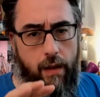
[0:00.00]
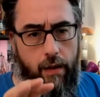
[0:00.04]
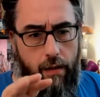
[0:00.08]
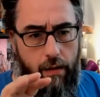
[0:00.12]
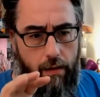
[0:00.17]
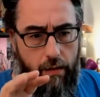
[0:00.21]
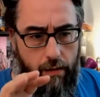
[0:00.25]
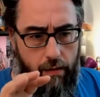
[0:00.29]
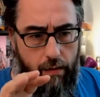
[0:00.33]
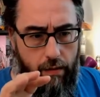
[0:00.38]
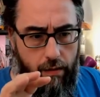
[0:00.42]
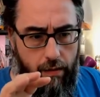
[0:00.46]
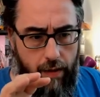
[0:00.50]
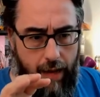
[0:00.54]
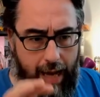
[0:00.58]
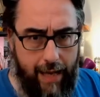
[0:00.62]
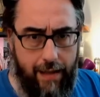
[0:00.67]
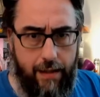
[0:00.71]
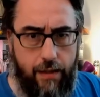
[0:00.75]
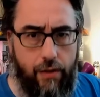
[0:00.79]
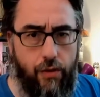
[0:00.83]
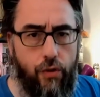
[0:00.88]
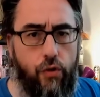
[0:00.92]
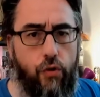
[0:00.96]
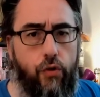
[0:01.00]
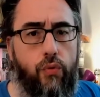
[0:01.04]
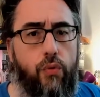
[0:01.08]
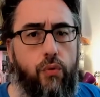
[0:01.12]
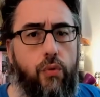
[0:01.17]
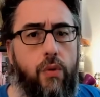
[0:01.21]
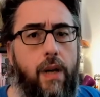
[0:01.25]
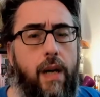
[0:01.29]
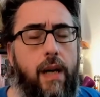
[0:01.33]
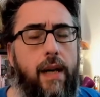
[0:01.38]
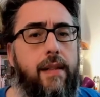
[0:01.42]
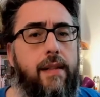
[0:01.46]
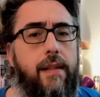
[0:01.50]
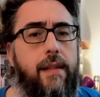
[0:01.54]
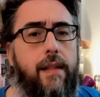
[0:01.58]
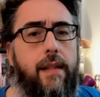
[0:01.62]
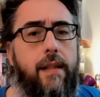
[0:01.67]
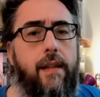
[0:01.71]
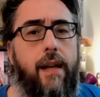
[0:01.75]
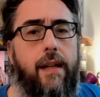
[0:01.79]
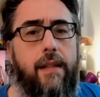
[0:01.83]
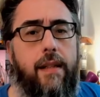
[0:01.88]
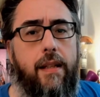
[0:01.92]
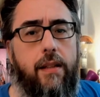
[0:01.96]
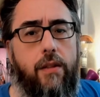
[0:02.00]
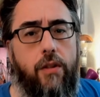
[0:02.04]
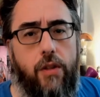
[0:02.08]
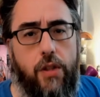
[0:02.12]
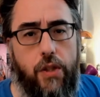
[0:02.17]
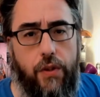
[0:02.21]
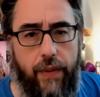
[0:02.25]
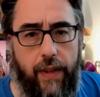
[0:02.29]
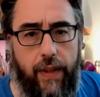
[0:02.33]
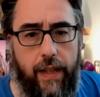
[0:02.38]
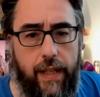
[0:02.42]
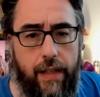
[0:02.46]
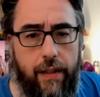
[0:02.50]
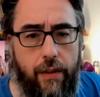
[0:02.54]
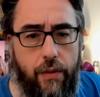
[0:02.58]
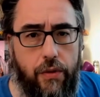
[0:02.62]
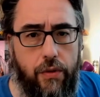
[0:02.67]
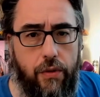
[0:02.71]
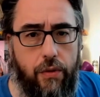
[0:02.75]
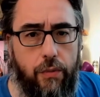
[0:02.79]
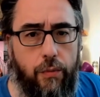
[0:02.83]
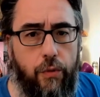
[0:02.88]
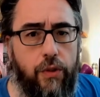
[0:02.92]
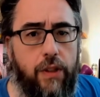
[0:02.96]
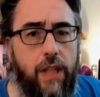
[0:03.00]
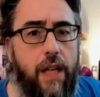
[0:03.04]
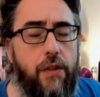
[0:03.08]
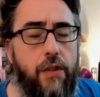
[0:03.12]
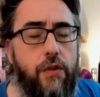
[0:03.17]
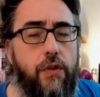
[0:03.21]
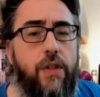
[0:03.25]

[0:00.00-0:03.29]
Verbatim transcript: euh, à ce jour a été, a été transféré euh, sur mon drive.